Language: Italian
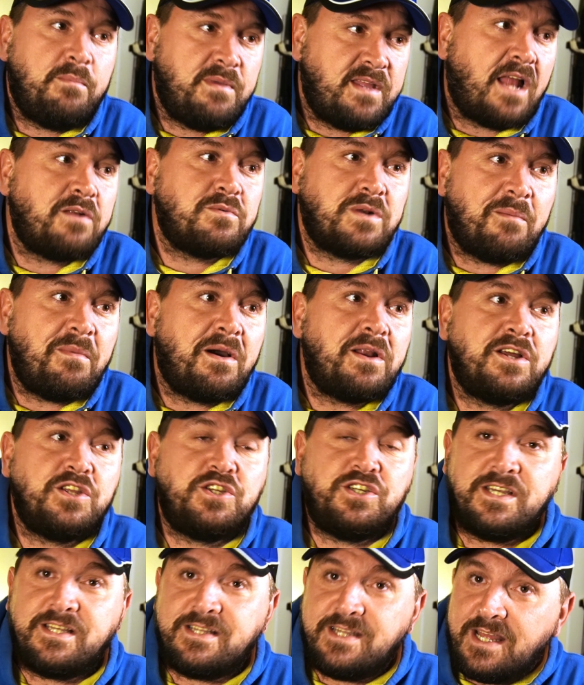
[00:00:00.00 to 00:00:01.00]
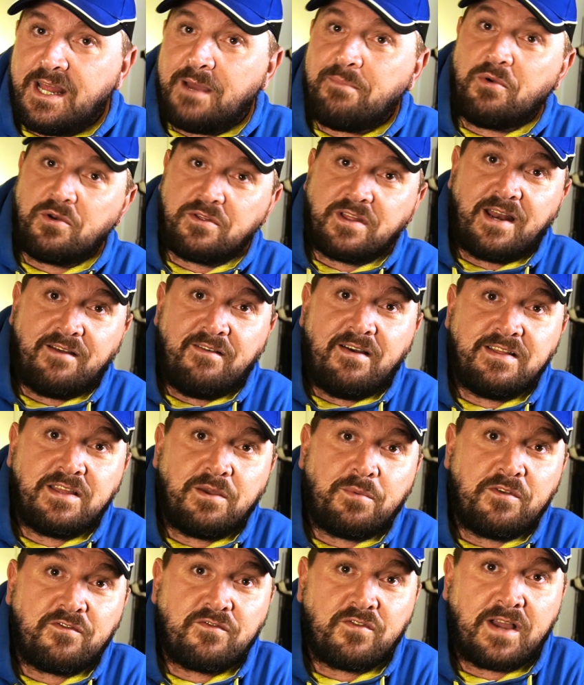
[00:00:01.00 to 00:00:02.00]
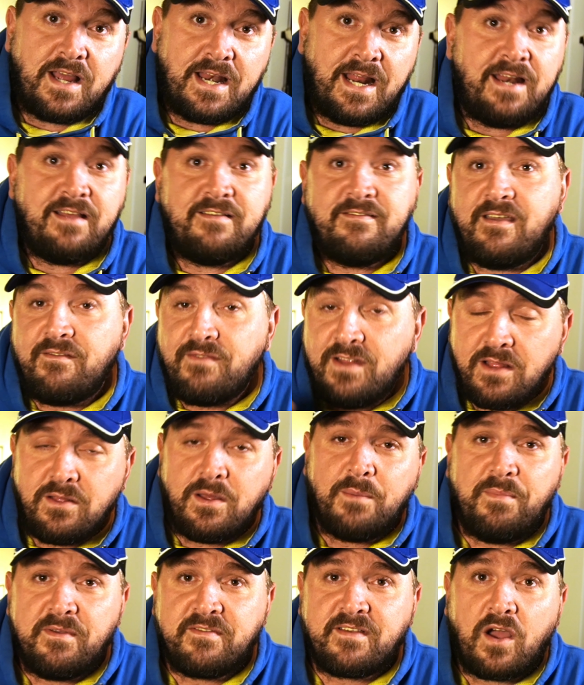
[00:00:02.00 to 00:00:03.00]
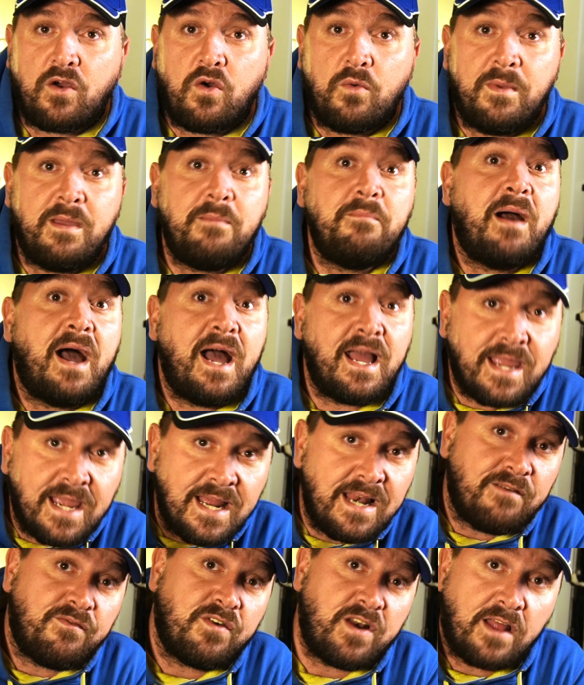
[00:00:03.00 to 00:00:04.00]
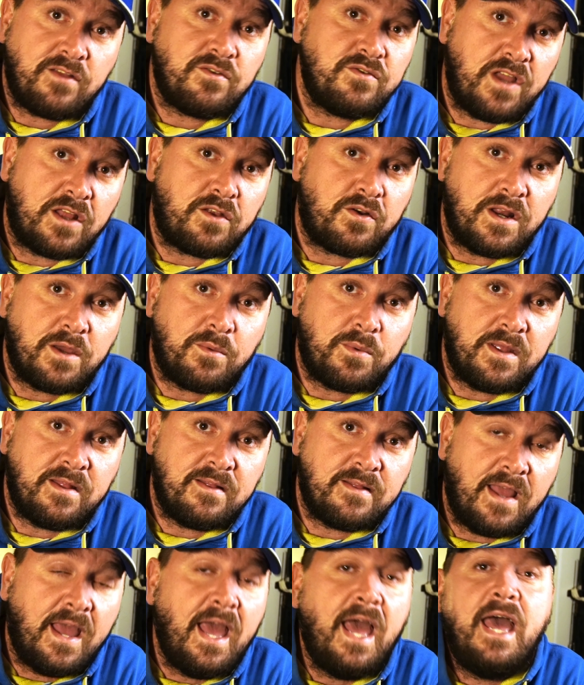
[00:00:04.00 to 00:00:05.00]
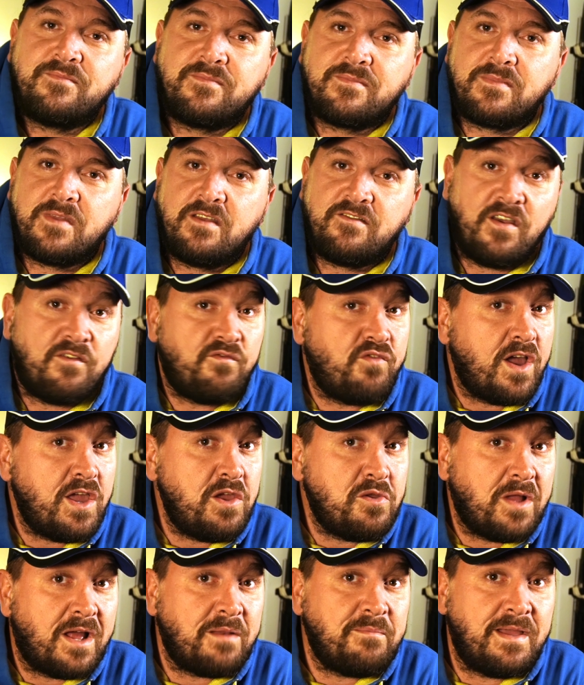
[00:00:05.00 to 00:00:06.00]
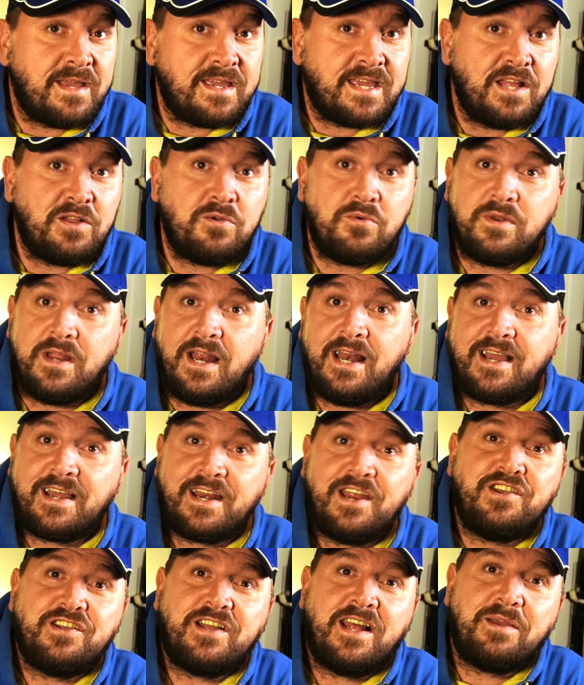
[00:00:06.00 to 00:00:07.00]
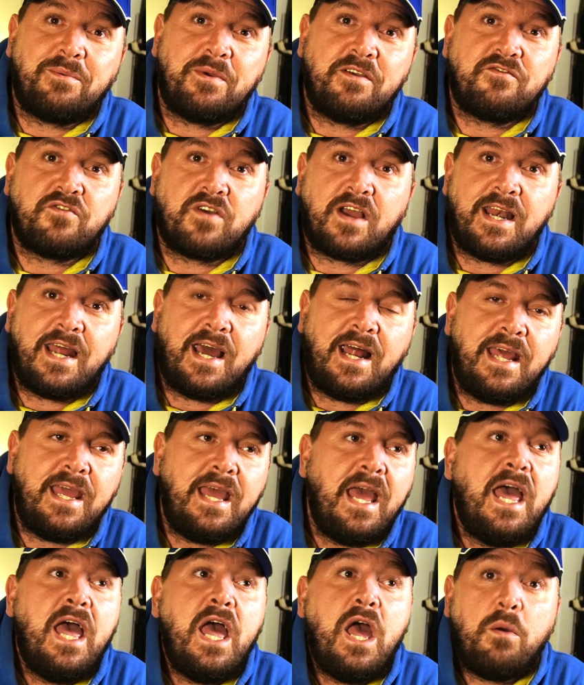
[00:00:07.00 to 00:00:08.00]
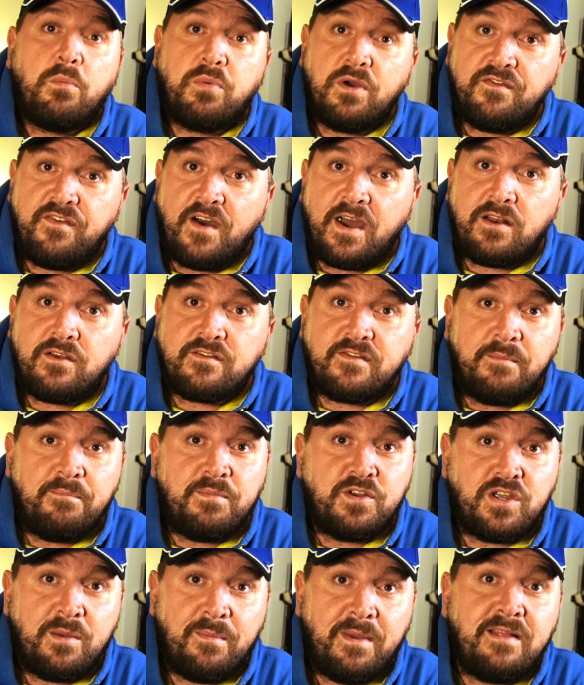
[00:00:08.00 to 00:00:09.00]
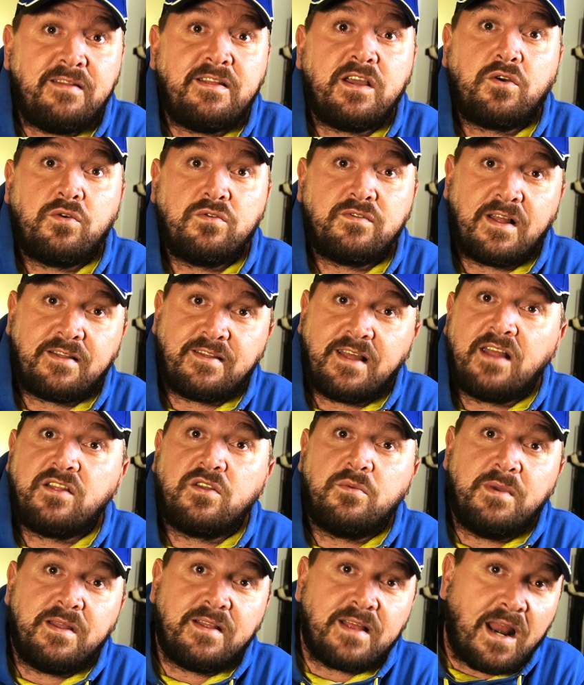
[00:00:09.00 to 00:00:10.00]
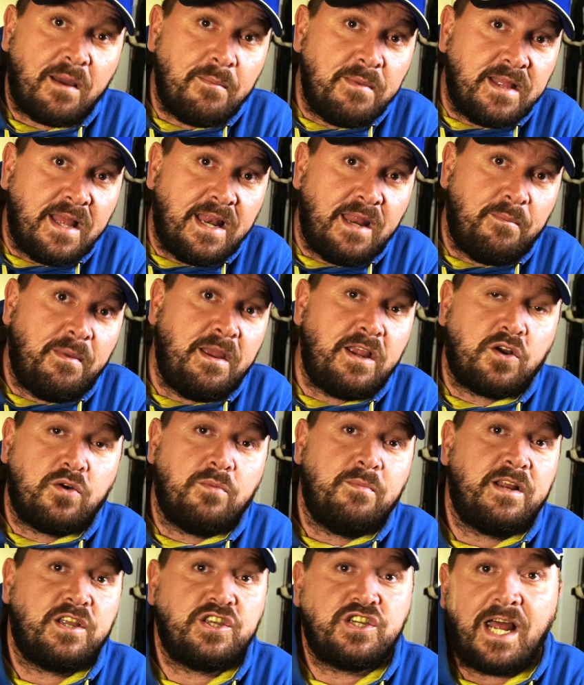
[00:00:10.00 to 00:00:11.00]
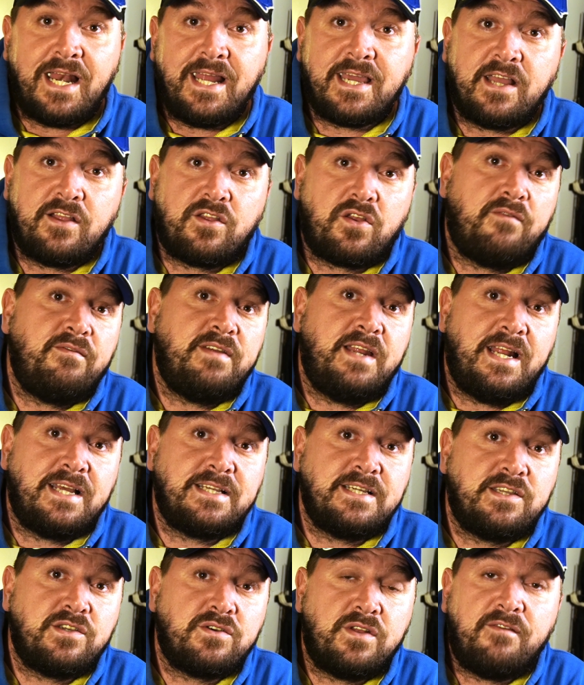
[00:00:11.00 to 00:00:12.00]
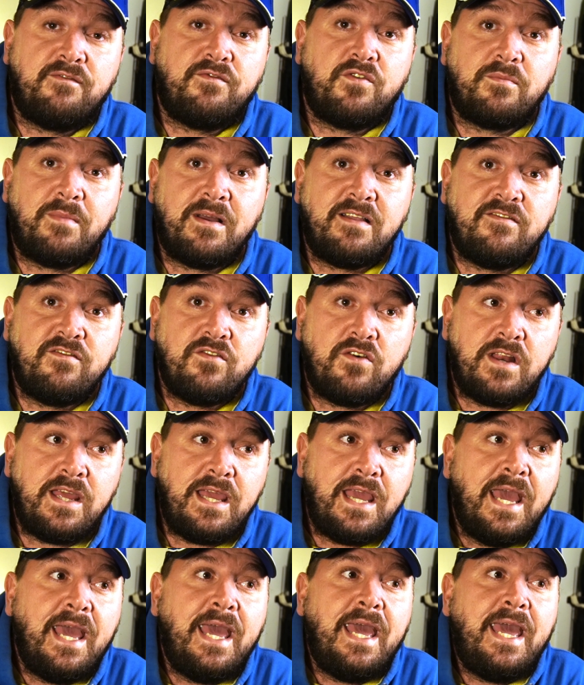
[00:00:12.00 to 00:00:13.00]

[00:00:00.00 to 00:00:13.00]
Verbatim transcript: mi danno una mano a gestire e a portare avanti questo canale, sia venendo a pesca con me ma anche lavorando dietro le quinte. Se vuoi aiutarmi anche tu nella crescita di questo canale, puoi farlo semplicemente contattandomi tramite le mail commerciali che trovi nella sezione informazioni